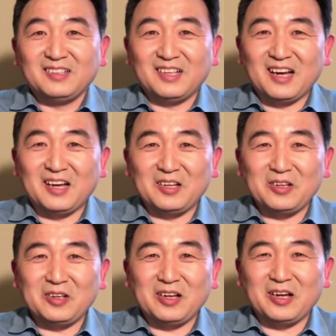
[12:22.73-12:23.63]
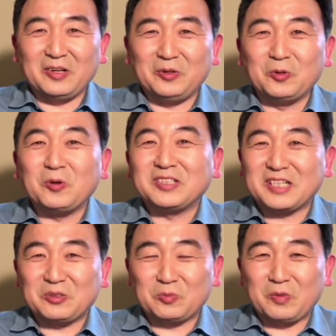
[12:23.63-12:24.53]
那呃，如果
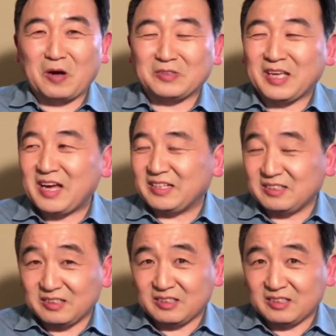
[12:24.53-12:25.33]
这种表态，